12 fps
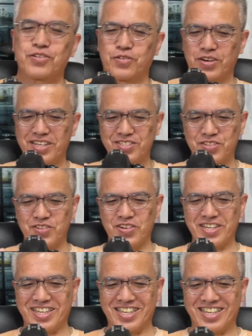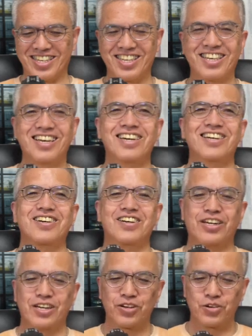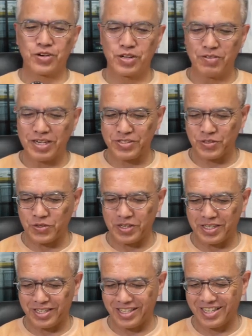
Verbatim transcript: これすごい。これはすごい。